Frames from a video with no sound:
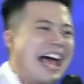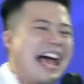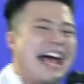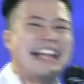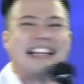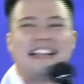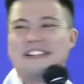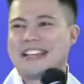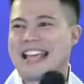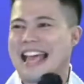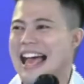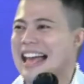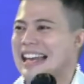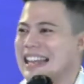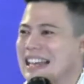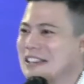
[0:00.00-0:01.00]
Haleluya,
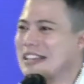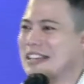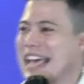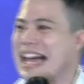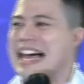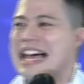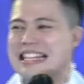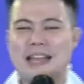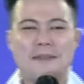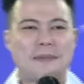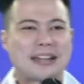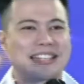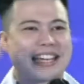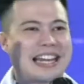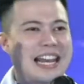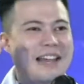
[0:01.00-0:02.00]
haleluya. Saya
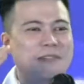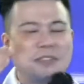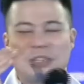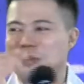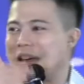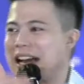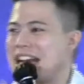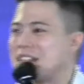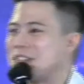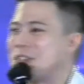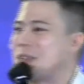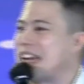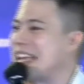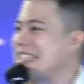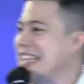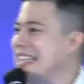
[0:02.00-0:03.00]
percaya dalam Tuhan ada
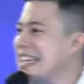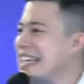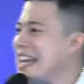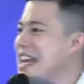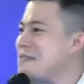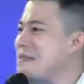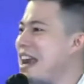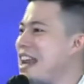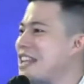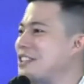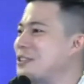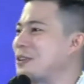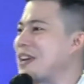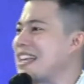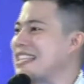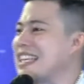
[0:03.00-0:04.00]
sukacita dan di mana ada
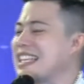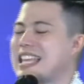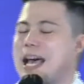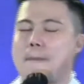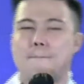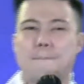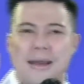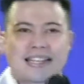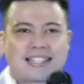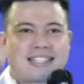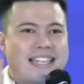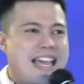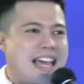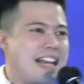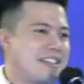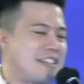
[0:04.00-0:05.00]
sukacita
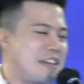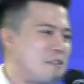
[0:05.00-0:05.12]
pasti ada